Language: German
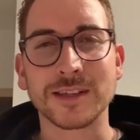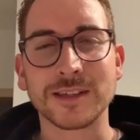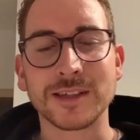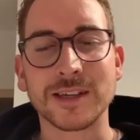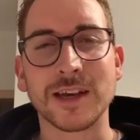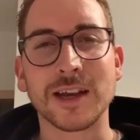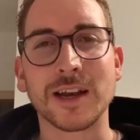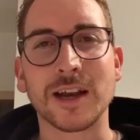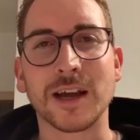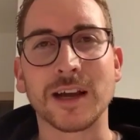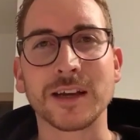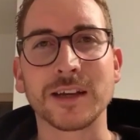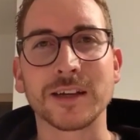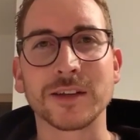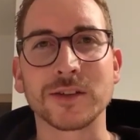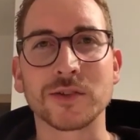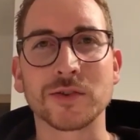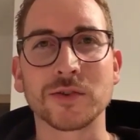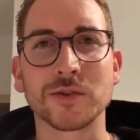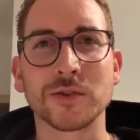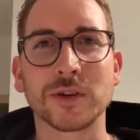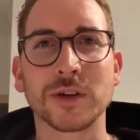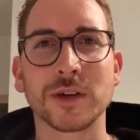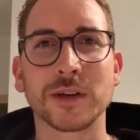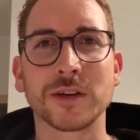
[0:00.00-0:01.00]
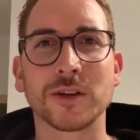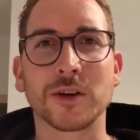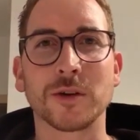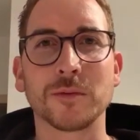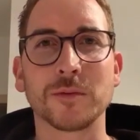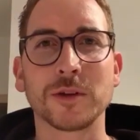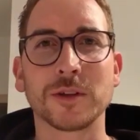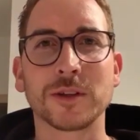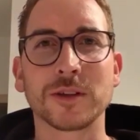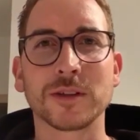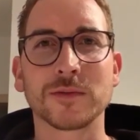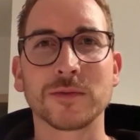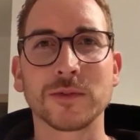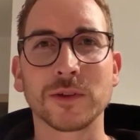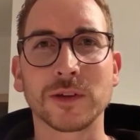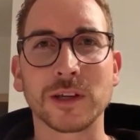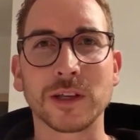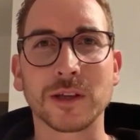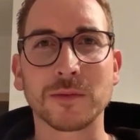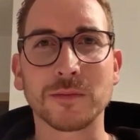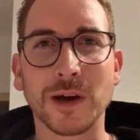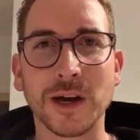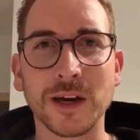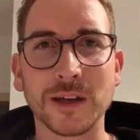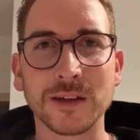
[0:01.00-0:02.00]
sehr lang gezögert, ob ich das
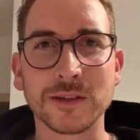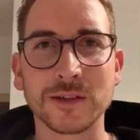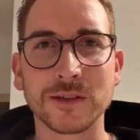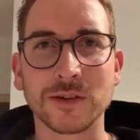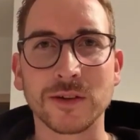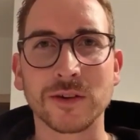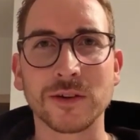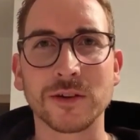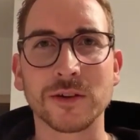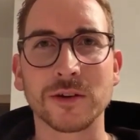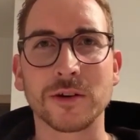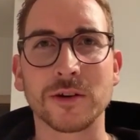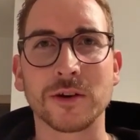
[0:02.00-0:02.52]
wirklich machen soll,